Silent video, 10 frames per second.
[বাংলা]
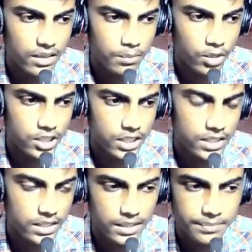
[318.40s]
বলছে
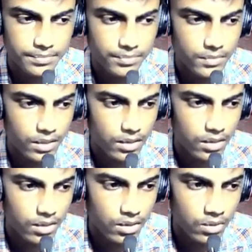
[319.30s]
যে
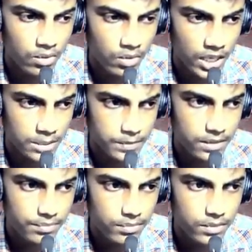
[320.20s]
ও আসবে
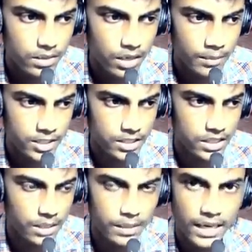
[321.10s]
আমার সাথে
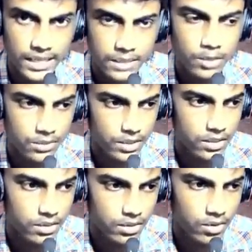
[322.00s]
যাবে গাড়িটা মডিফাই
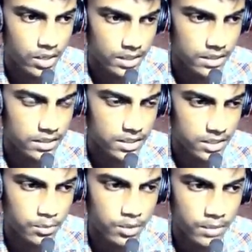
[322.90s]
করাতে দিতে
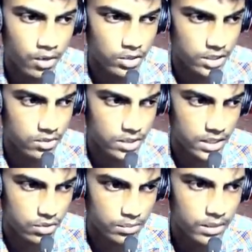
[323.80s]
যাবো আমরা লস অ্যান্টোস
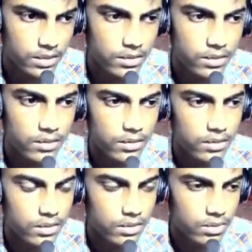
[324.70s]
কাস্টমে
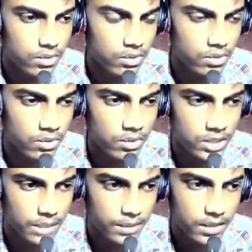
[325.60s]
তো ও
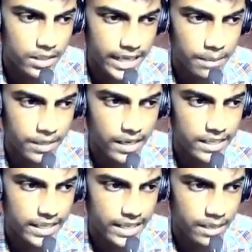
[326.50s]
যাবে দেখবে
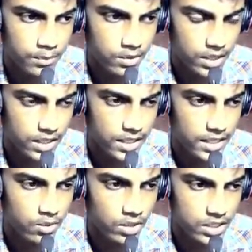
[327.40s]
গাড়িটা কেমন কী
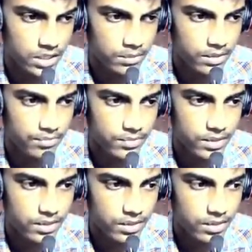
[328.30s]
দেখি করেছি আমি
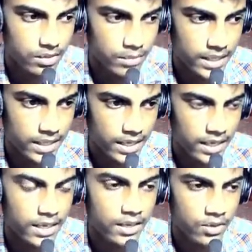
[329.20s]
তো মাইকেল
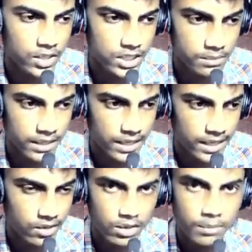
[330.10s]
রয়েছে
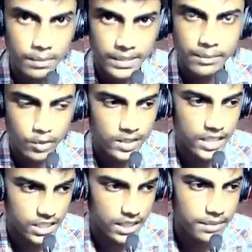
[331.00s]
মাইকেলকে এখন আমরা পিক আপ করে
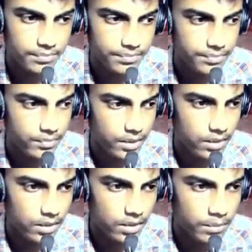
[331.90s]
নিয়ে আসি আগে
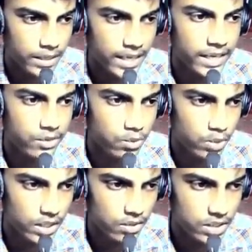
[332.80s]
মাইকেল একটু
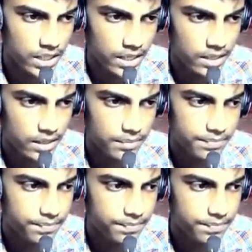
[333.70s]
দূরেই রয়েছে এখান থেকে